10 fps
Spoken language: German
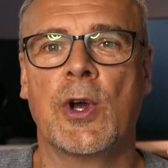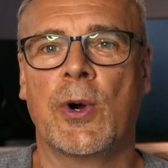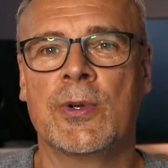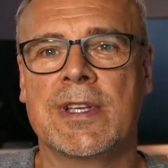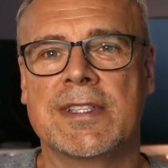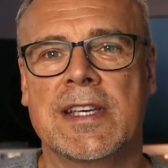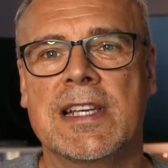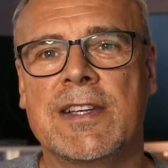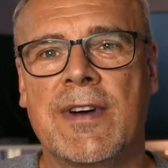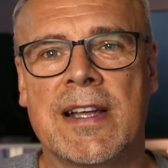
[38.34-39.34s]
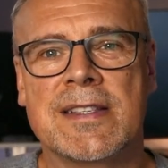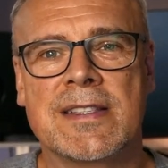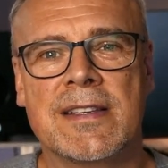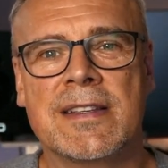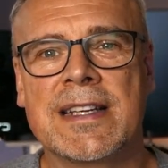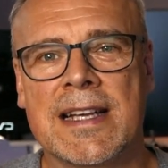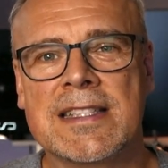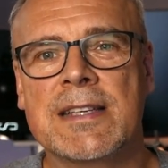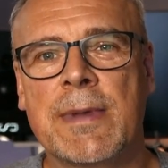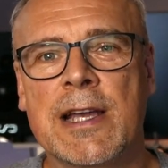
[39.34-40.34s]
Und tatsächlich waren es eine
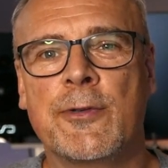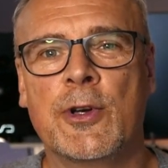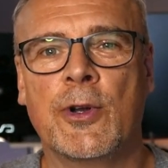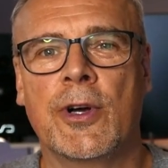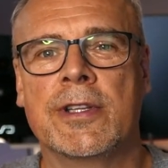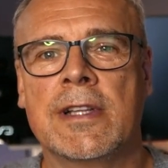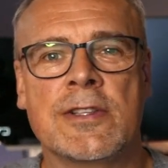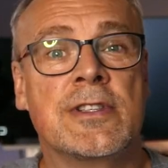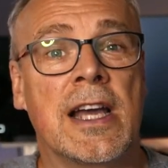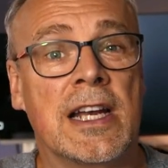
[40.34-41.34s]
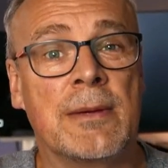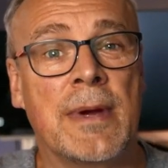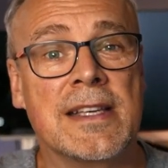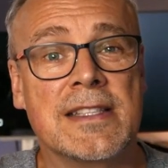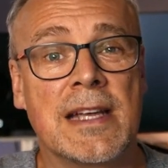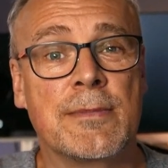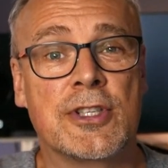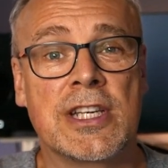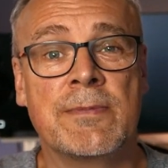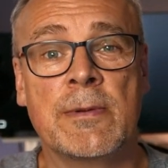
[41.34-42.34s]
ganze Menge von Leuten. Also die allermeisten haben
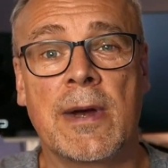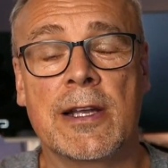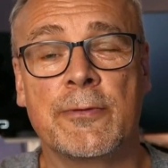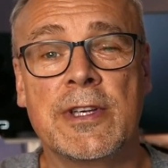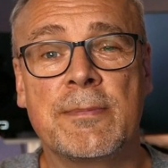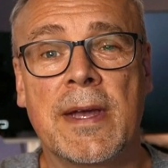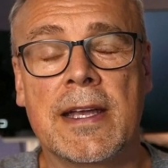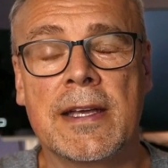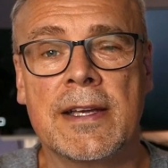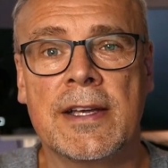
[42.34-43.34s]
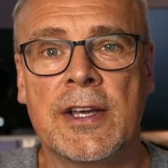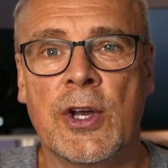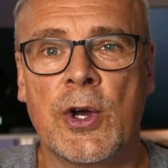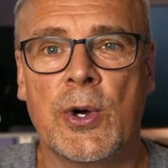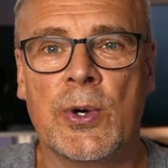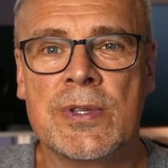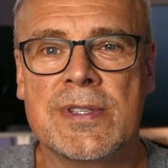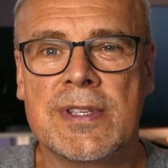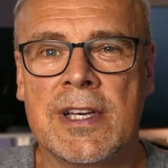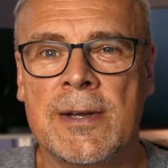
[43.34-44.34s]
geschrieben, wir machen Feedback.
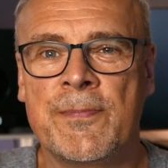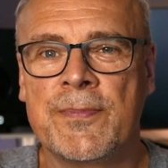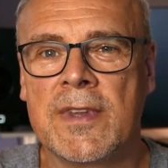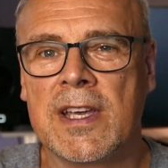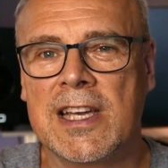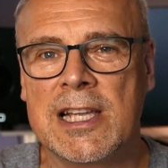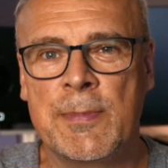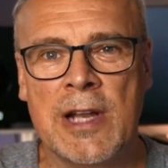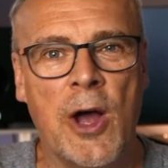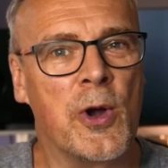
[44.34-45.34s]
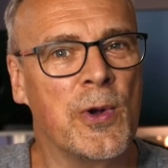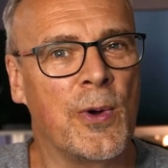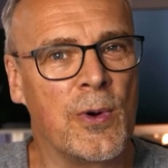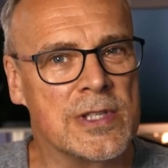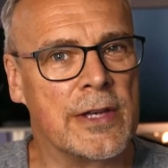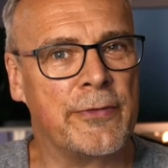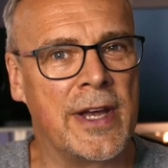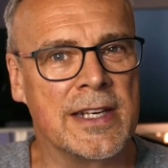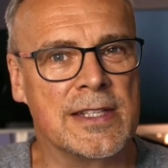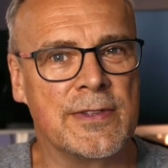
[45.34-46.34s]
Und ähm, ich bin auch ein großer
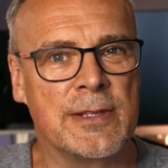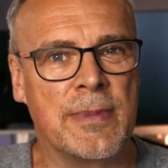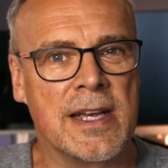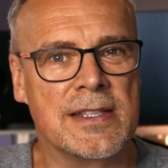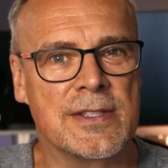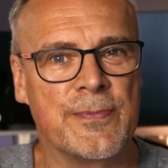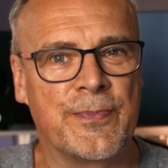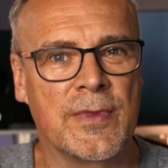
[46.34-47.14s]
Fan des Feedbacks.